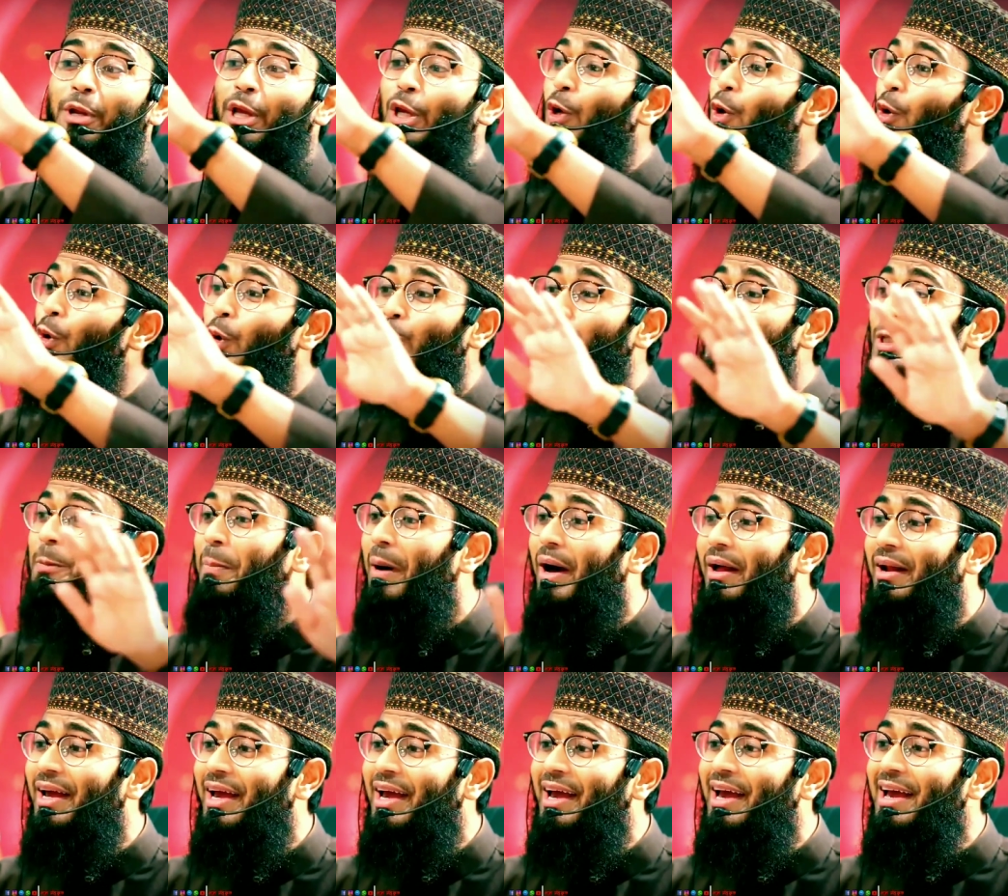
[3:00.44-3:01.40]
প্রিয় হতে
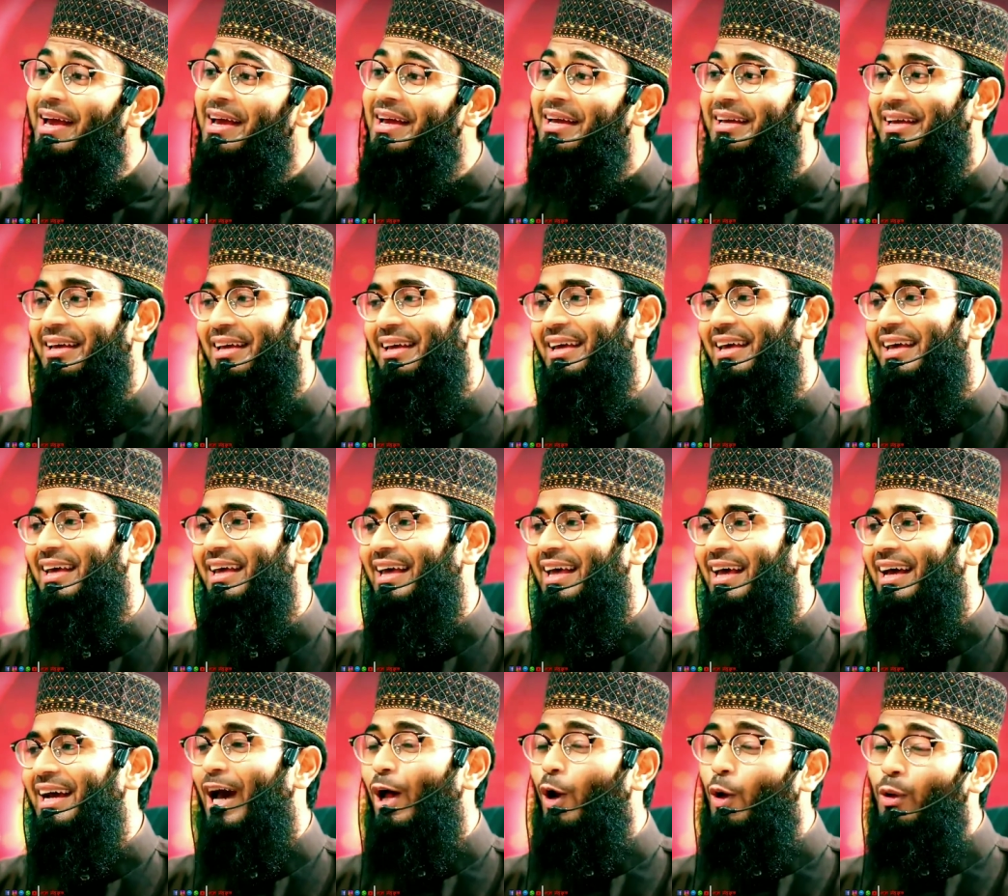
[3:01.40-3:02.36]
পারে
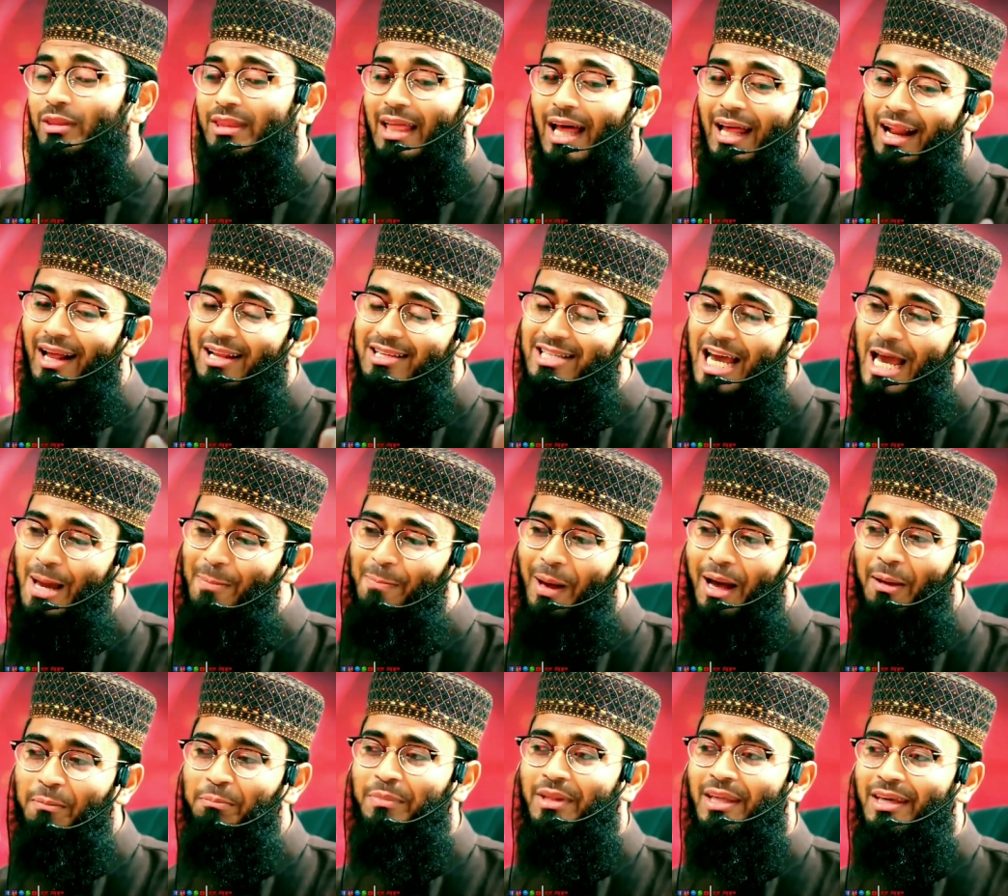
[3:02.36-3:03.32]
কারণ তারা যায়
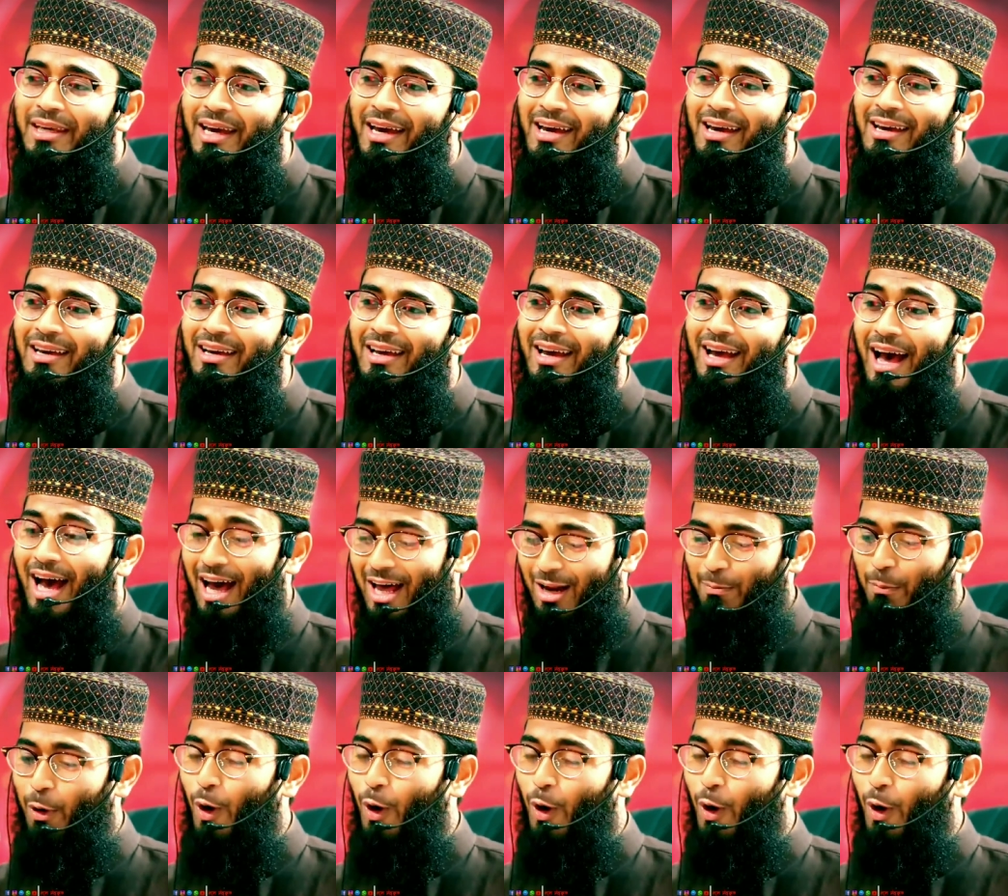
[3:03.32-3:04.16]
বাম দিকে আর